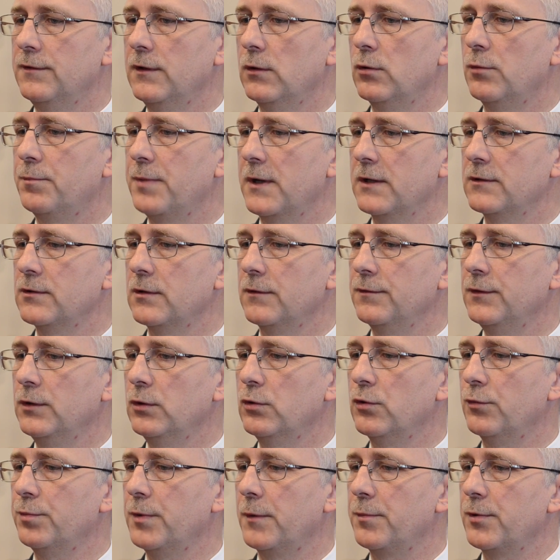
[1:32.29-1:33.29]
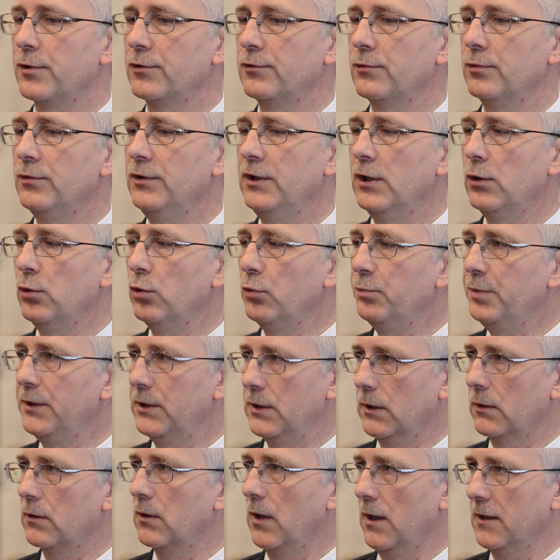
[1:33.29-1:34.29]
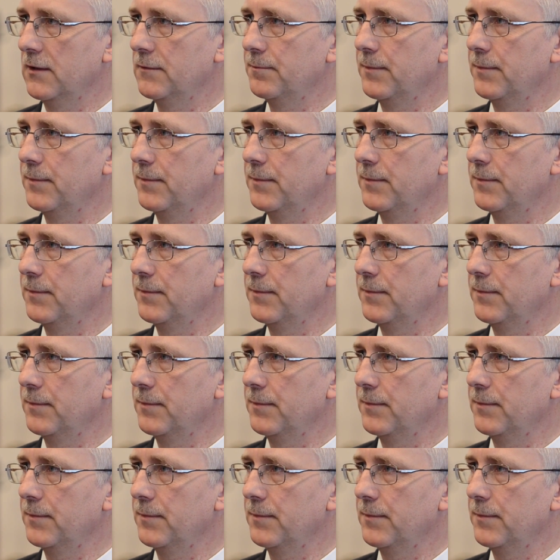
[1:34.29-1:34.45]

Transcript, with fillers: Wielu pracowników po prostu nie lubi tego